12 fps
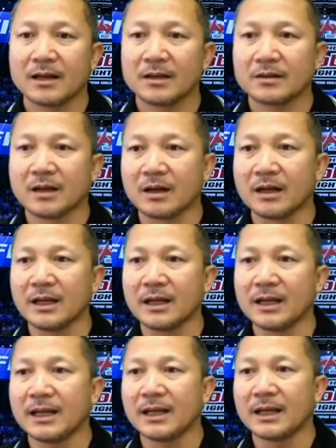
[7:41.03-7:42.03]
ตอนนี้
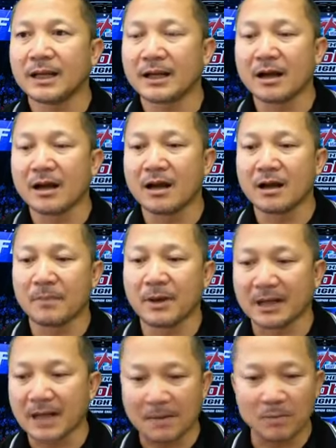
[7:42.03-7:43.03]
ก็เป็น
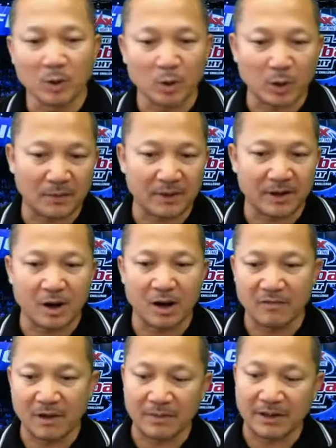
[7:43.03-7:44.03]
การพูดคุยไปก่อน
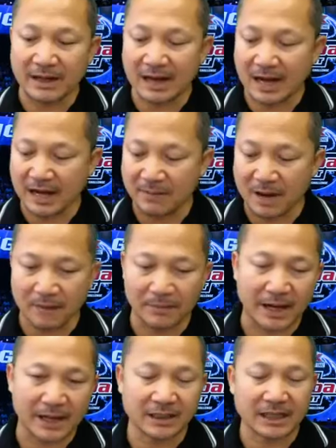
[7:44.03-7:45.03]
ว่ามีใครบ้างมีใค
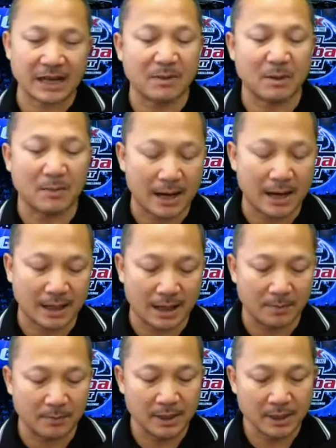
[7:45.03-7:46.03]
รทักทายมาบ้างนะครับ
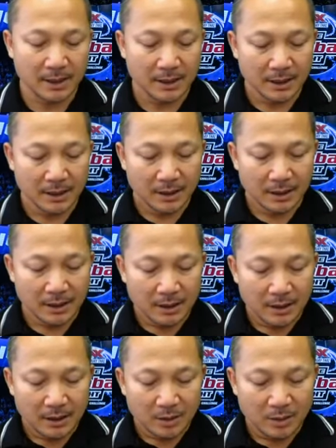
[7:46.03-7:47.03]

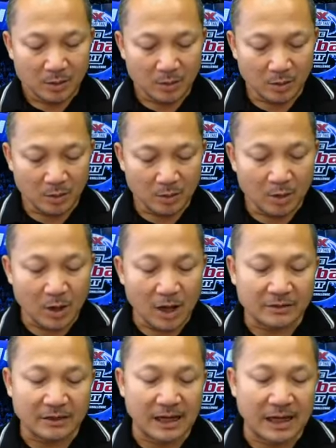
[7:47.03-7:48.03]
คุณอุดร
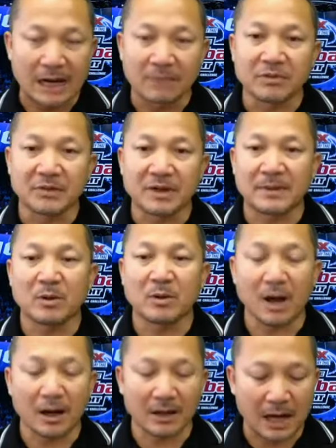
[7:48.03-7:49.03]
สารคามสวัสดีพี่อุด
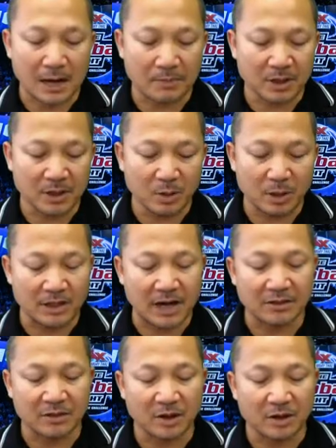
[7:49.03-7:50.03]
รครับพี่อุดรชัย
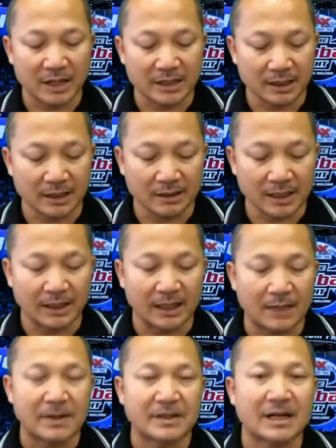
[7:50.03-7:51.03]
สอนชัยเจริญกิจครับ
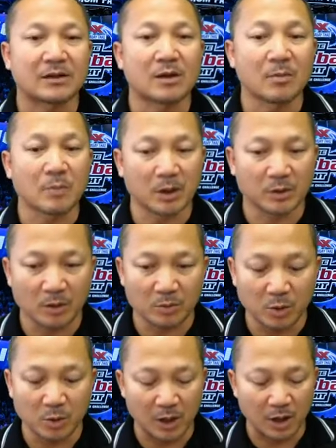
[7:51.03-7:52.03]
อาจารย์ทองปอนทอง
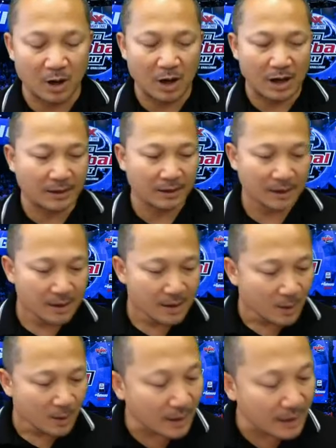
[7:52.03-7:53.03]
ภูธร
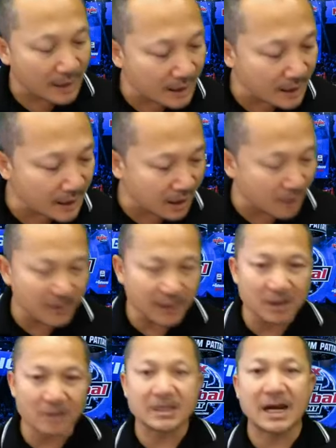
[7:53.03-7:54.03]
วันนี้ก็มีย
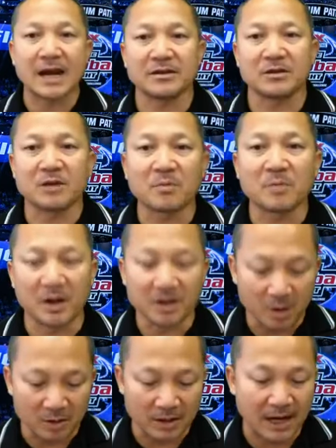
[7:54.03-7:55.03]
อดชายศึกทองปอนโช
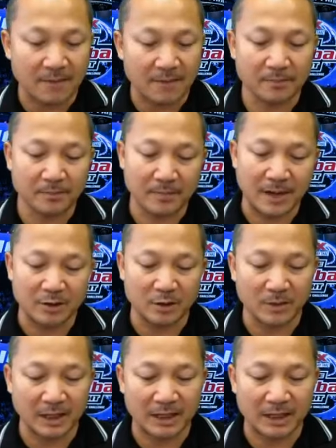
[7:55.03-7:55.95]
คนะครับมาชมกัน